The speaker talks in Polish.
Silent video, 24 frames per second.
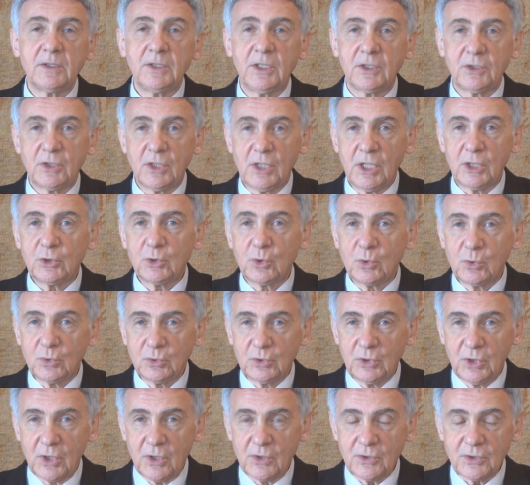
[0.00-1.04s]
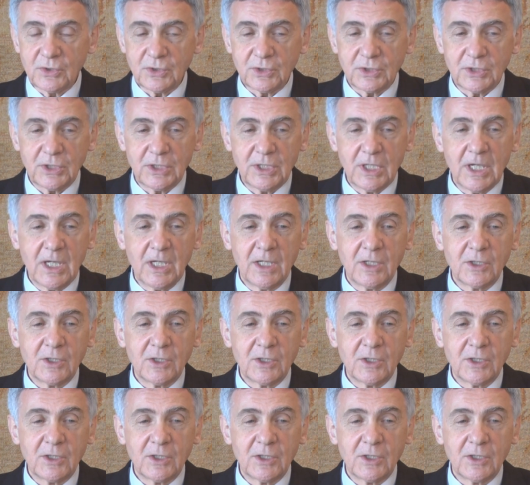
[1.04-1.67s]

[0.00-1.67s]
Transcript: nie tyle trudności,